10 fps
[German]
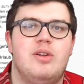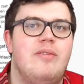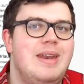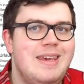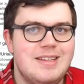Und
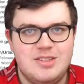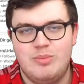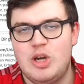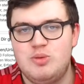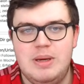wenn ich jetzt zum
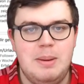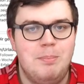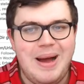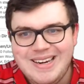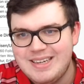Beispiel einen
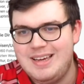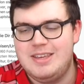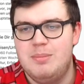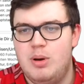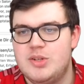Beitrag
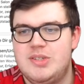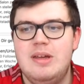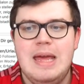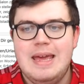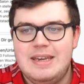hier
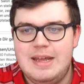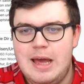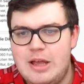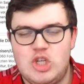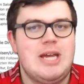poste,
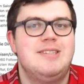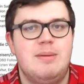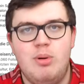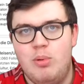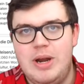der anscheinend sehr
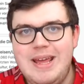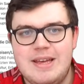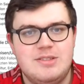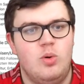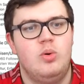populär
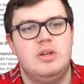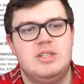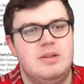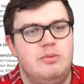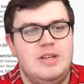ist und
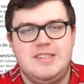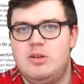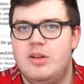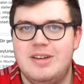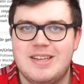für den sich
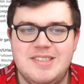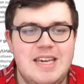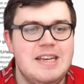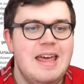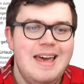Leute
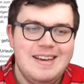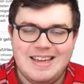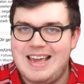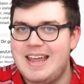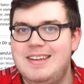interessieren,
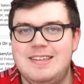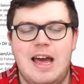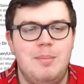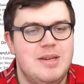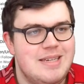dann kann ich
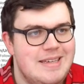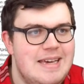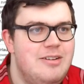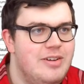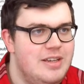damit
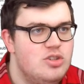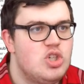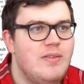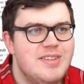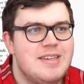Geld verdienen.
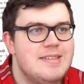Schauen wir uns das